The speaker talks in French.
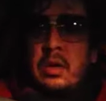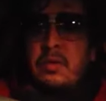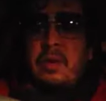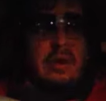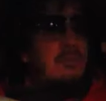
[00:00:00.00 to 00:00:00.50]

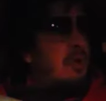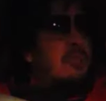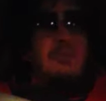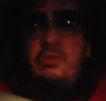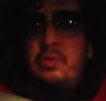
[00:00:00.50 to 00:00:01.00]
il va à la foire
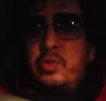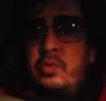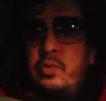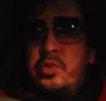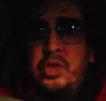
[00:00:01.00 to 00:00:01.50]
fouille
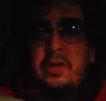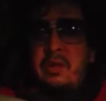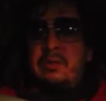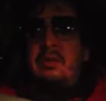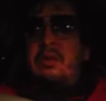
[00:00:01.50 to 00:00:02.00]
ou chez
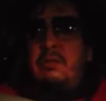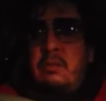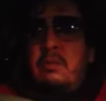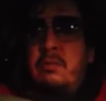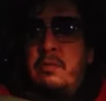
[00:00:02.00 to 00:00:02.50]
Tati
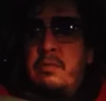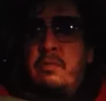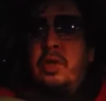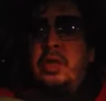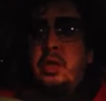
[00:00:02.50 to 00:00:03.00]

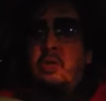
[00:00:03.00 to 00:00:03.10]
voler des